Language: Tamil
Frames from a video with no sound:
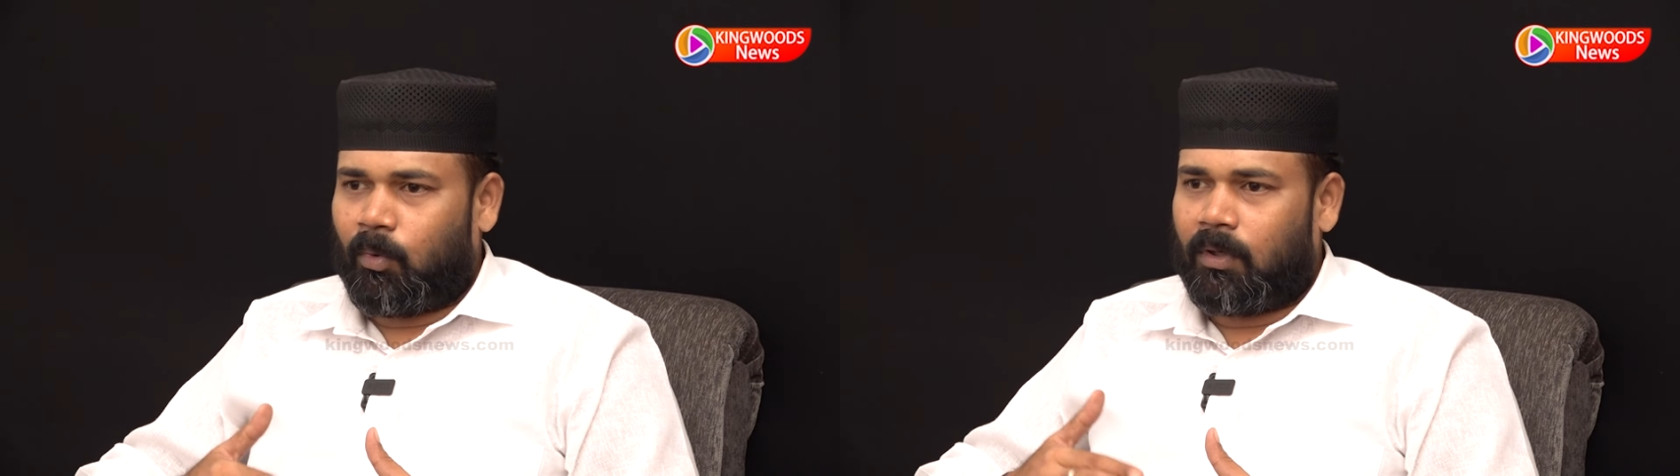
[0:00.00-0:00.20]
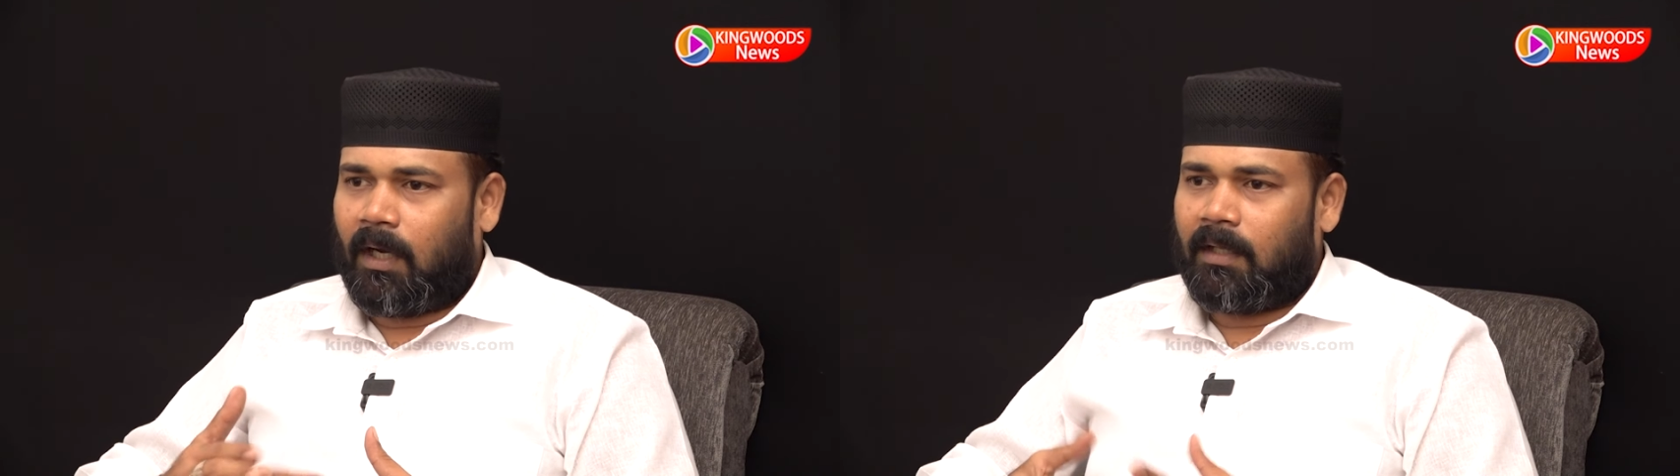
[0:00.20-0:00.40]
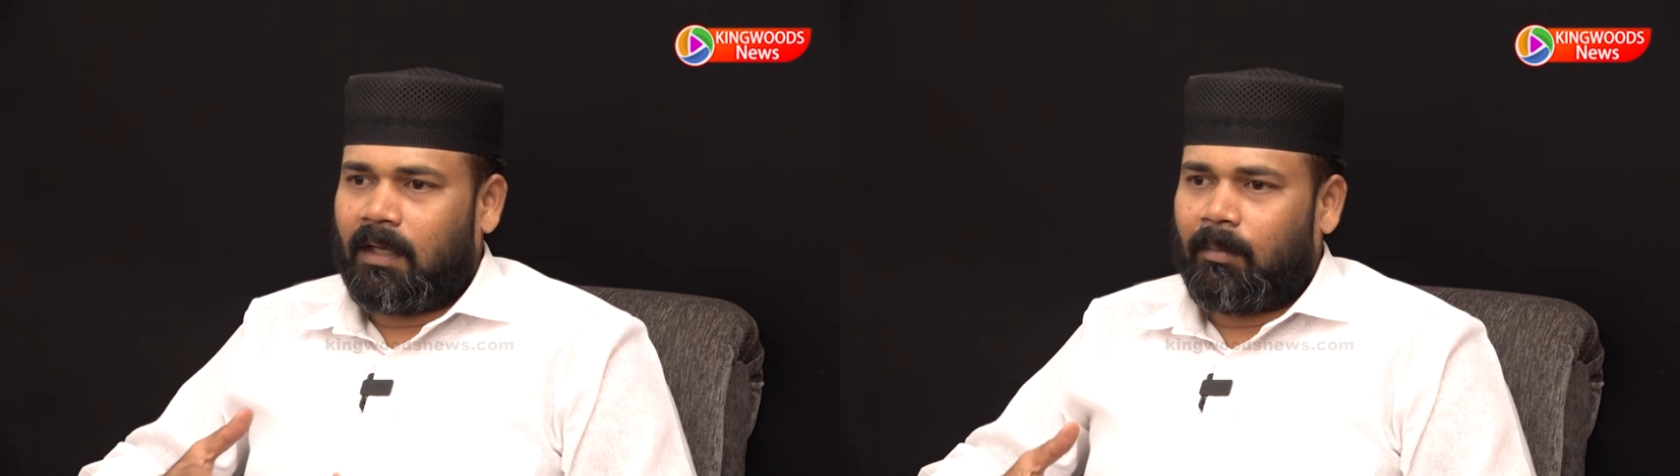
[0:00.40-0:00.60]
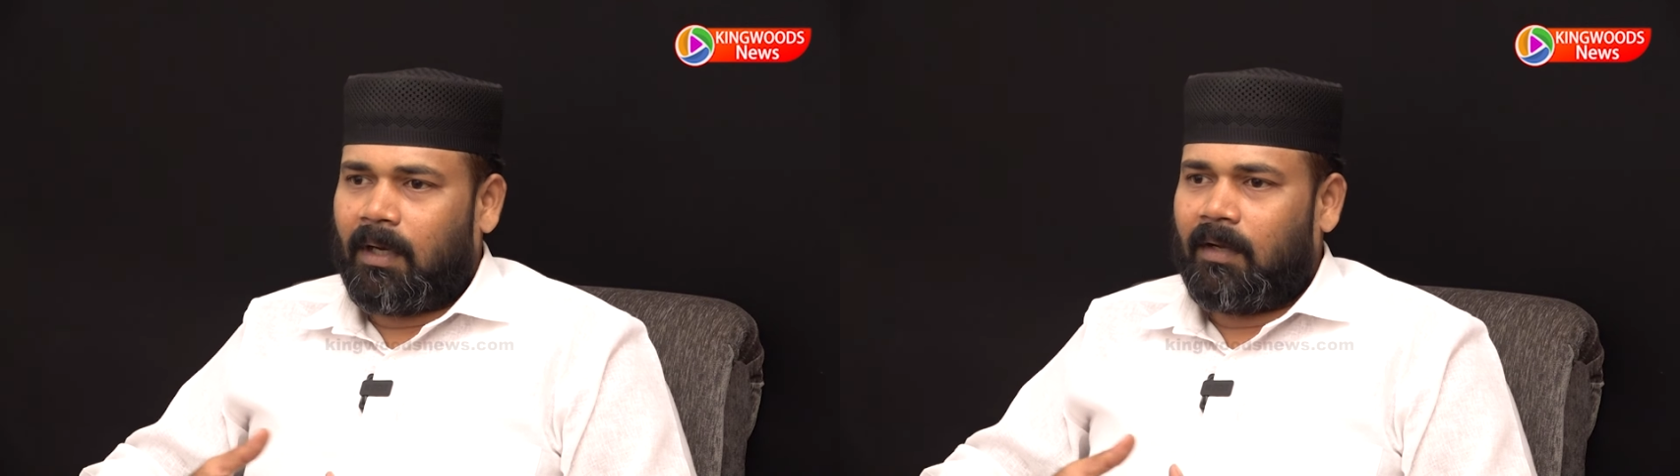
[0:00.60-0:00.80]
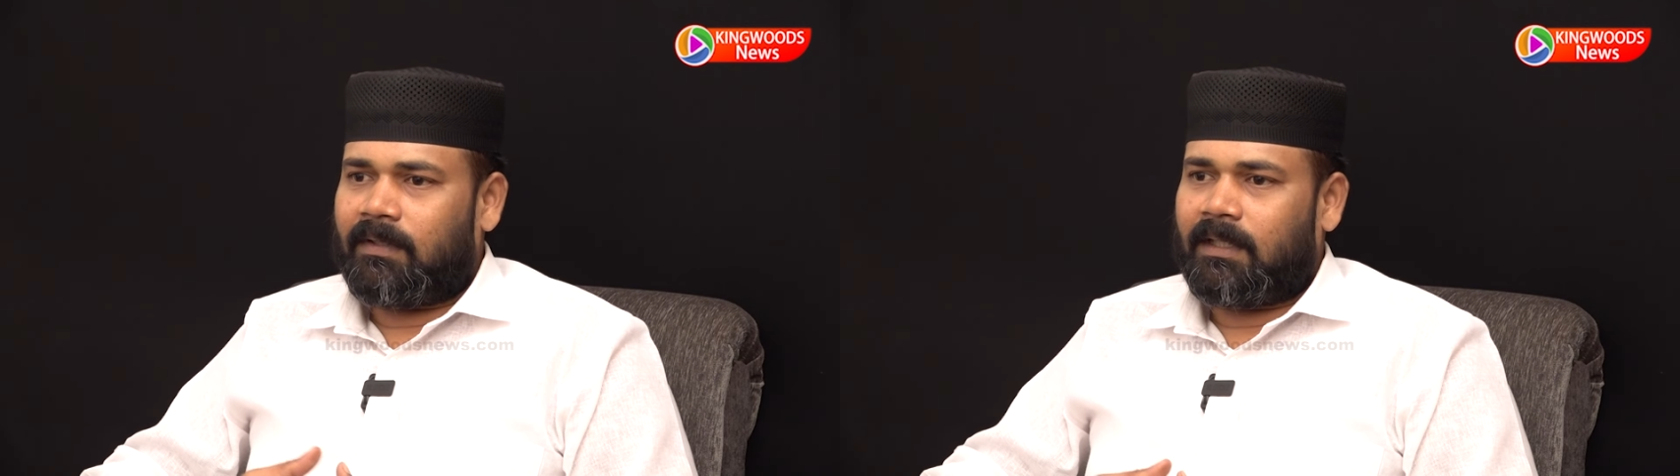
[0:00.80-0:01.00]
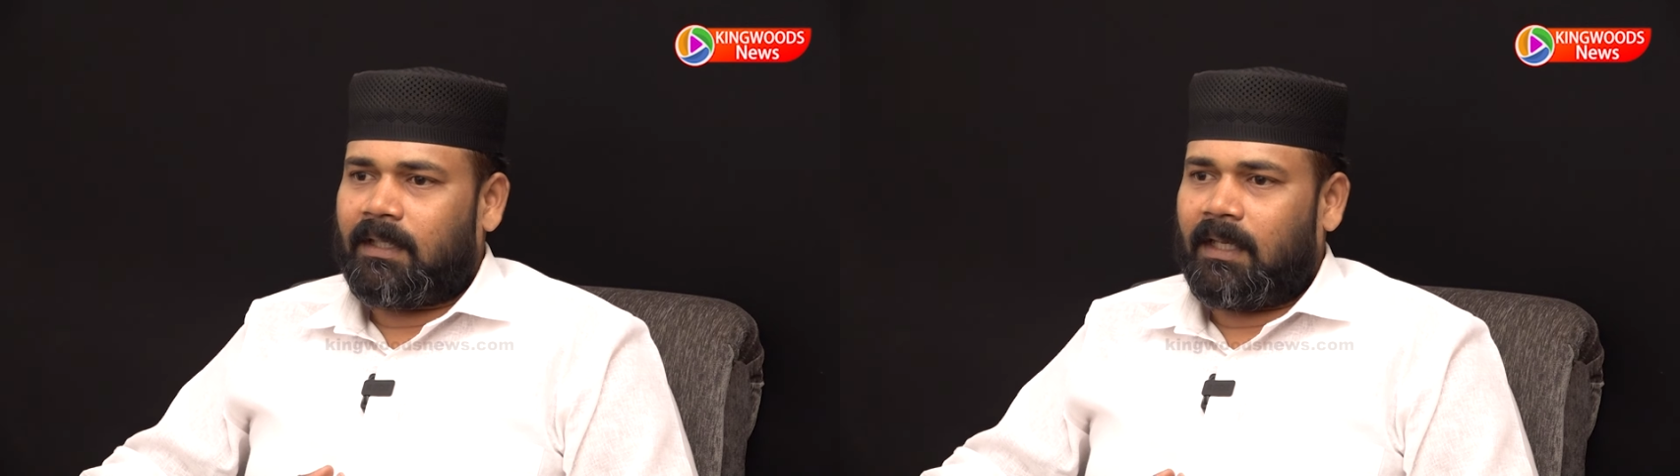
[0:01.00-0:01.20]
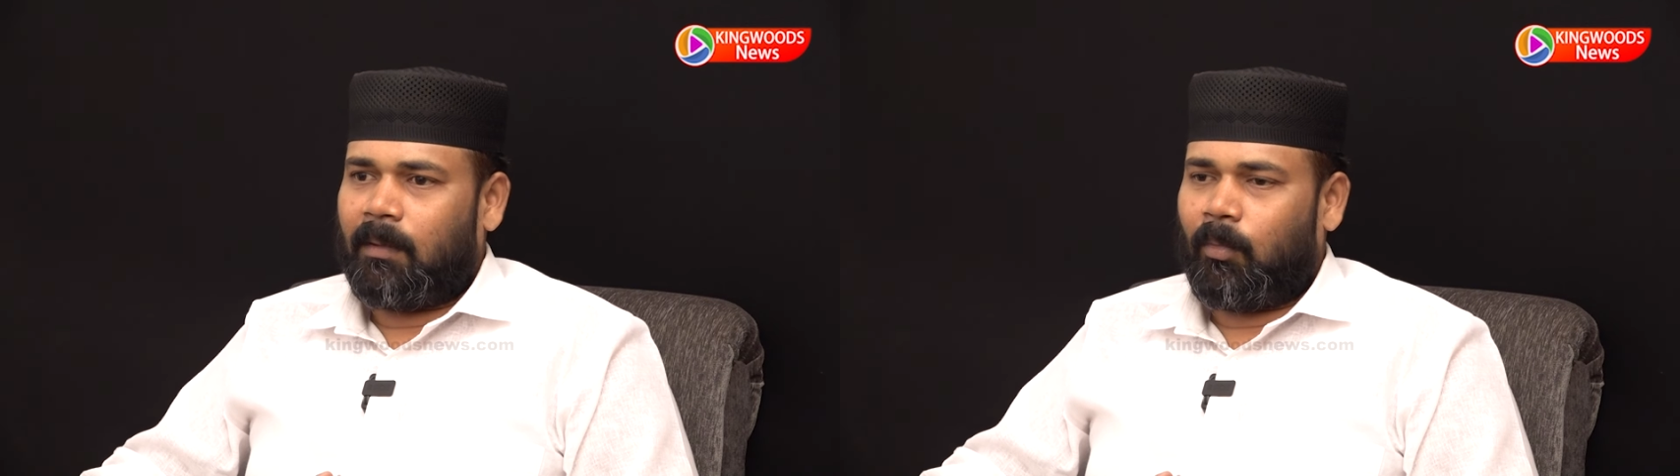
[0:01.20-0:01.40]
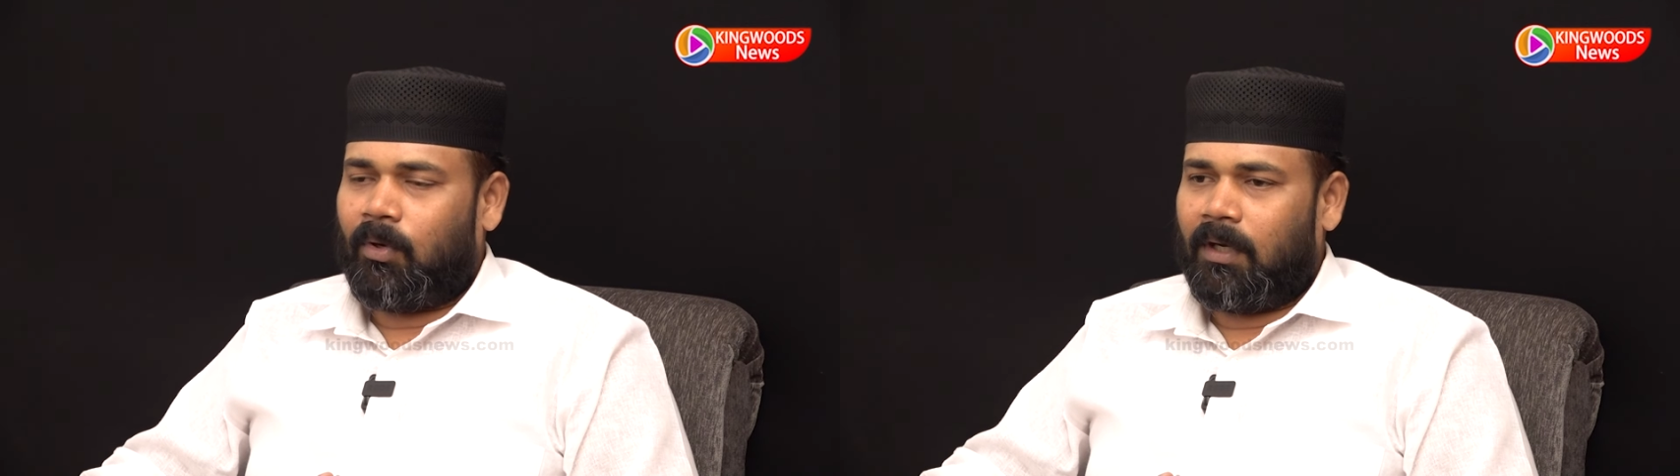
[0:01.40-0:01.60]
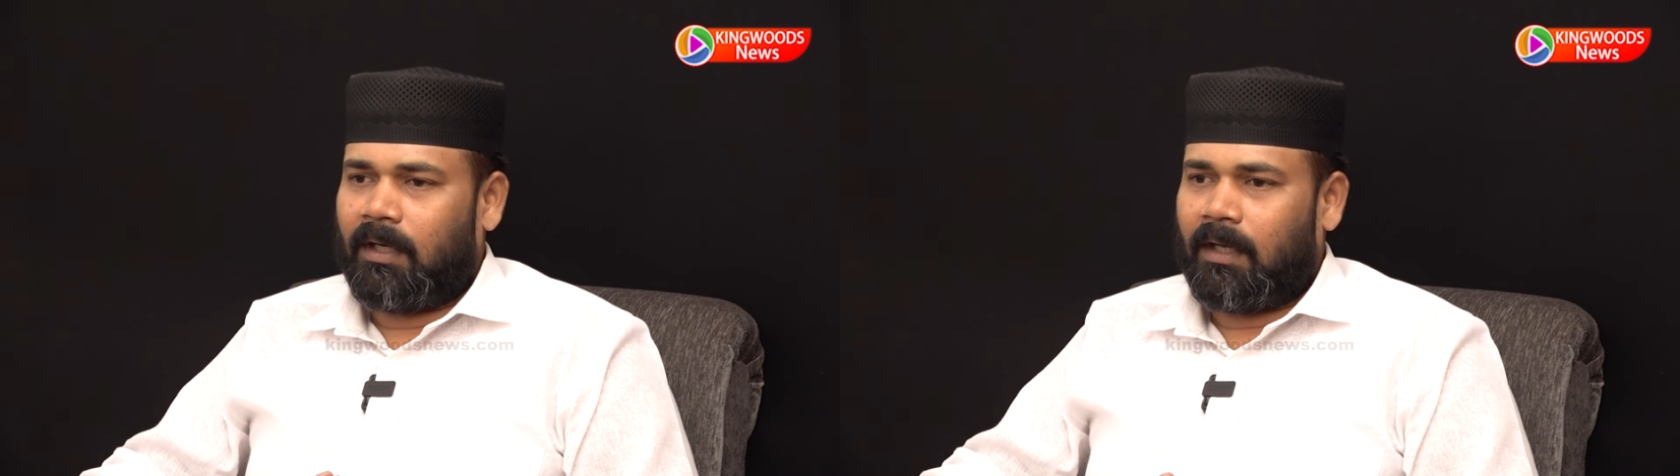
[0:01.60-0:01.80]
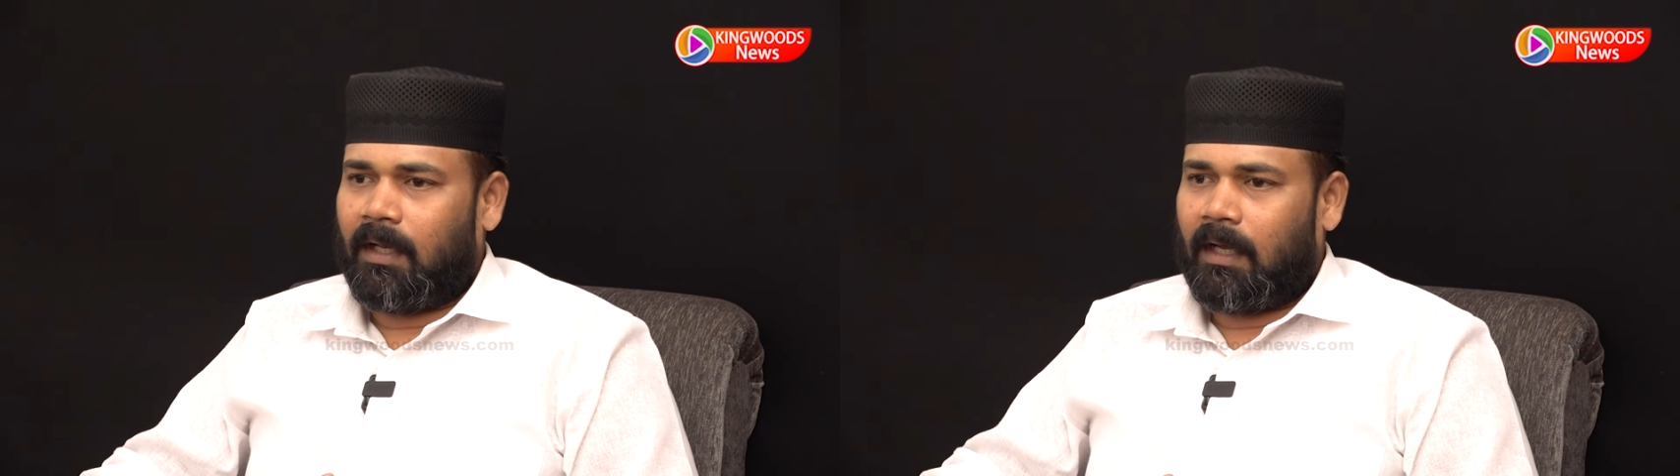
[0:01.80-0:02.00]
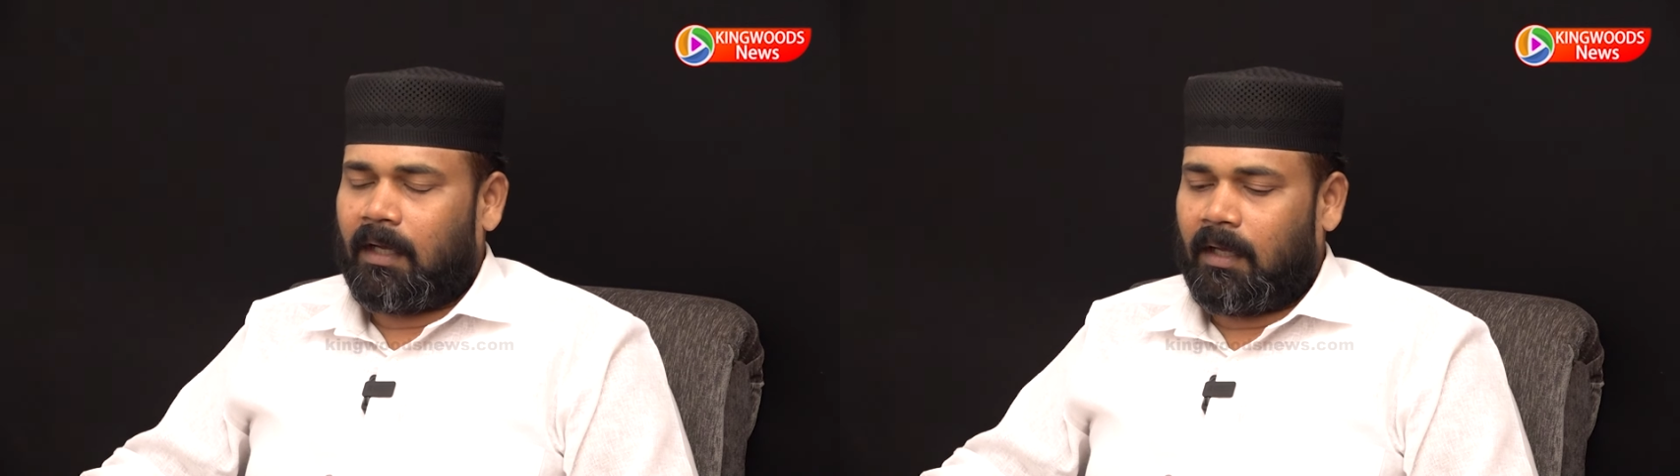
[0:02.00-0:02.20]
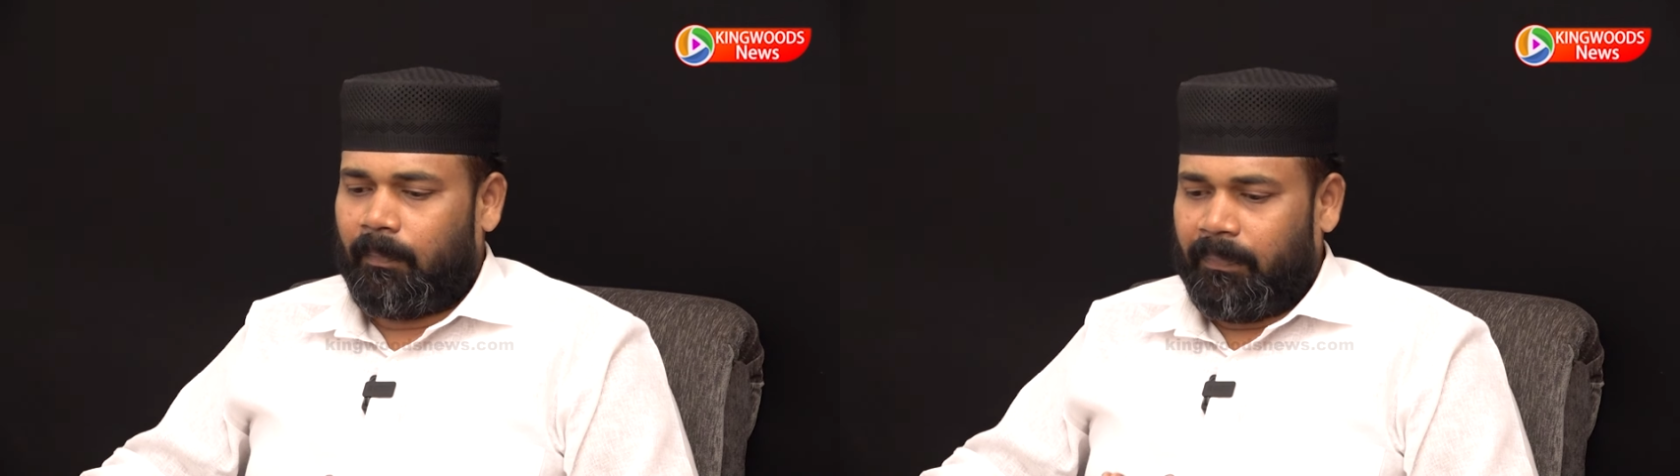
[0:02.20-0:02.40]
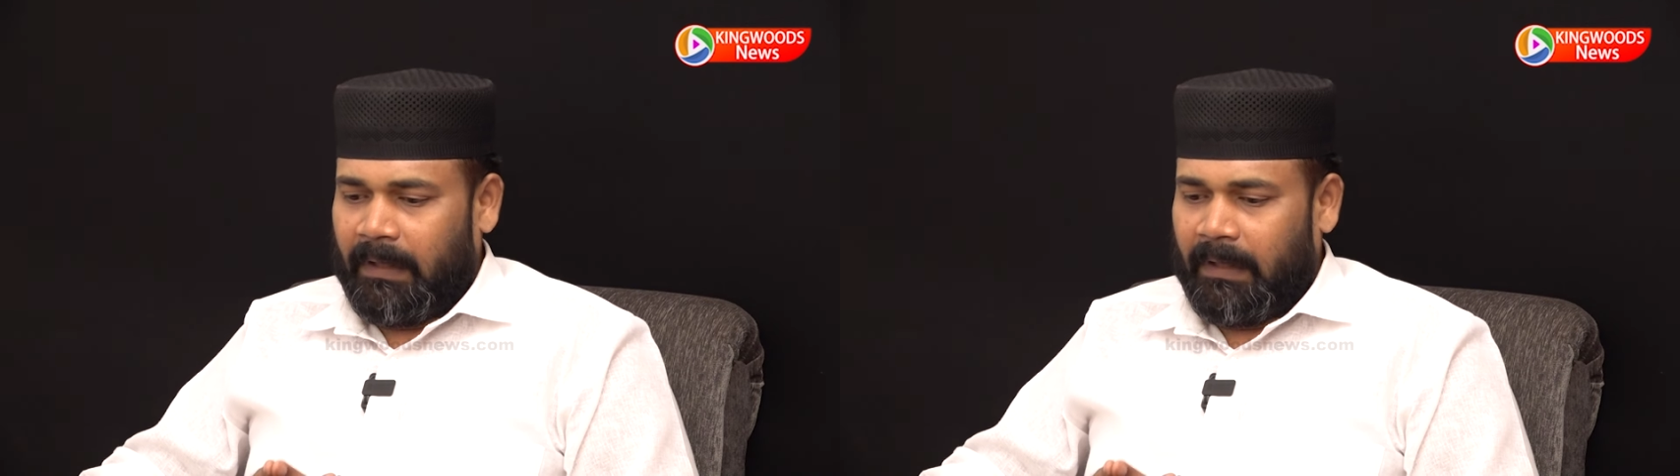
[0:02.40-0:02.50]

முட்டாள்தனமான விஷயத்தை நீங்கள் முன்னெடுக்கிறீங்கனாக்கா